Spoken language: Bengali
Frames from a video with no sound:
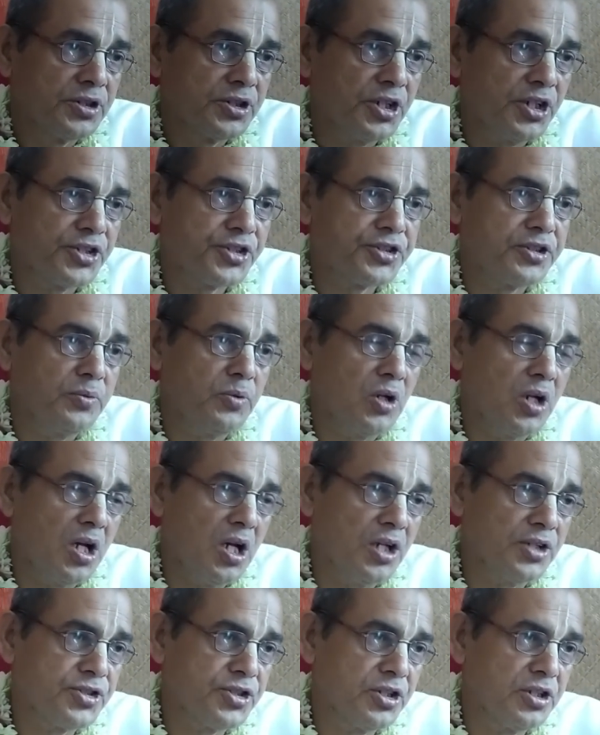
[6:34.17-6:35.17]
শাস্ত্রে
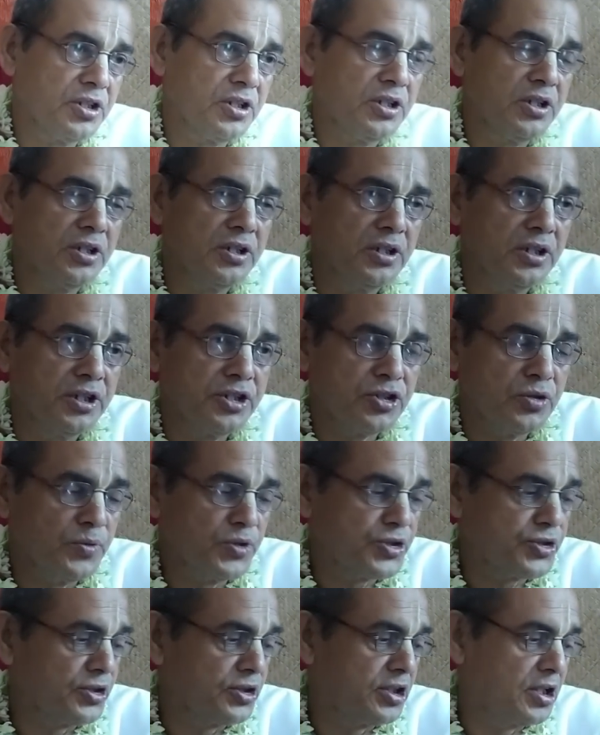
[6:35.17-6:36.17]
বলা আছে এই
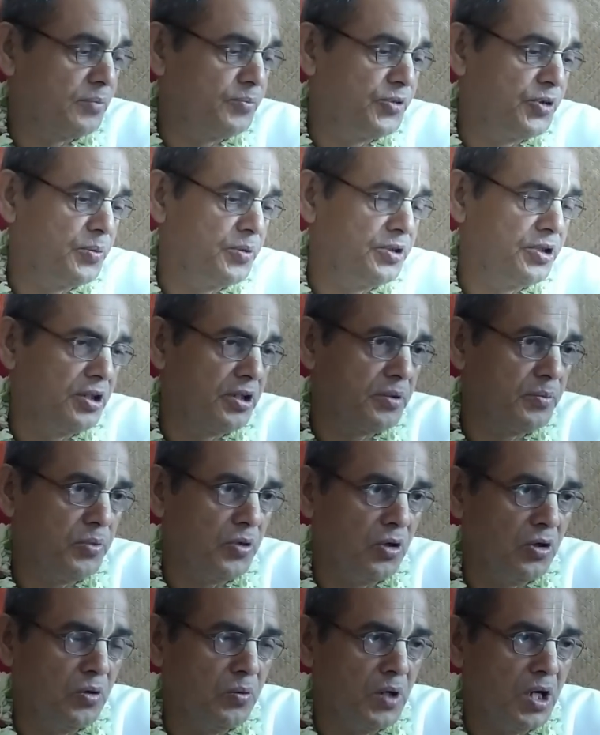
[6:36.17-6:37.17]
সমস্ত দেবদেবীদের
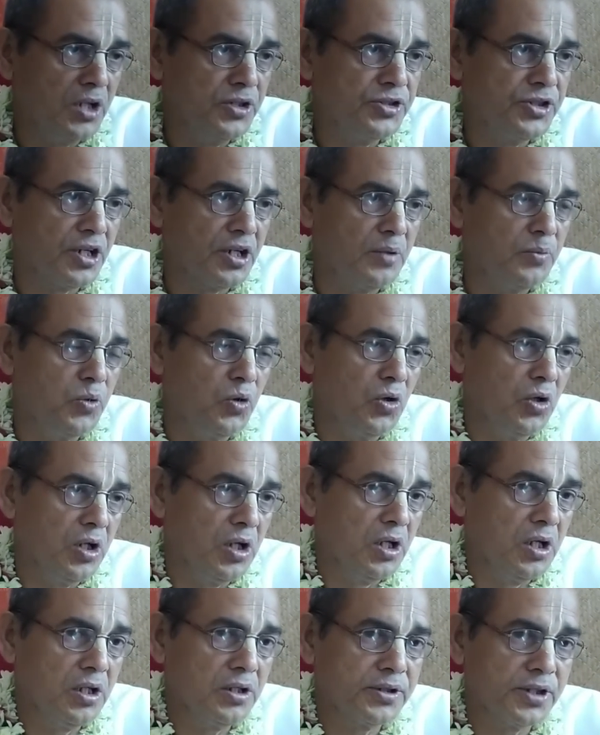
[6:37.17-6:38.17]
ভগবান যারা
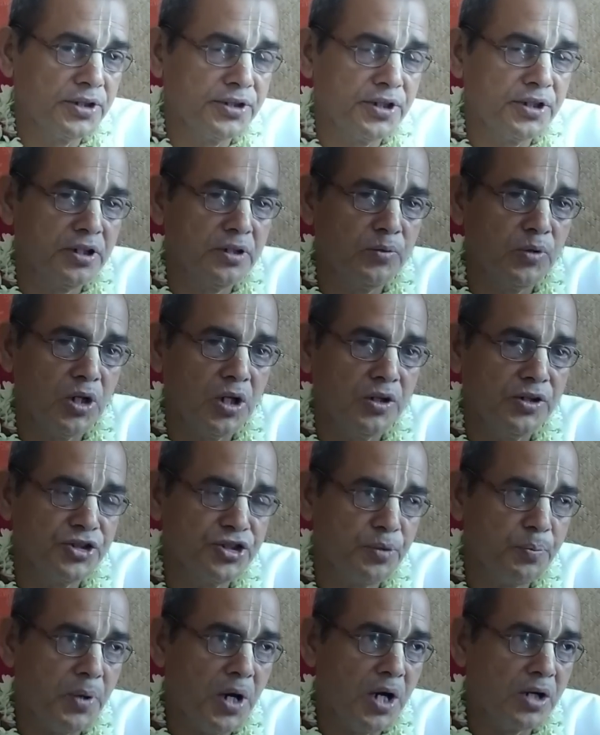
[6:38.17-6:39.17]
বলে তাদেরকে বলা
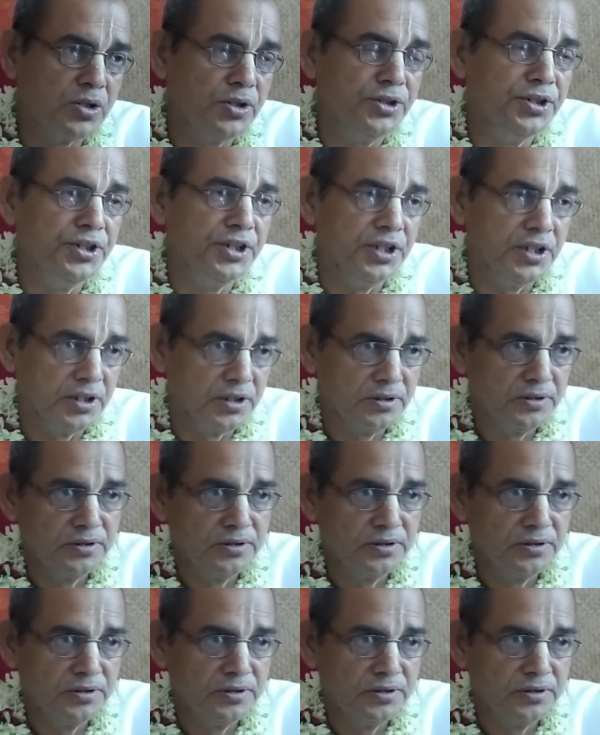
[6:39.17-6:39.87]
হয়েছে পাখণ্ডী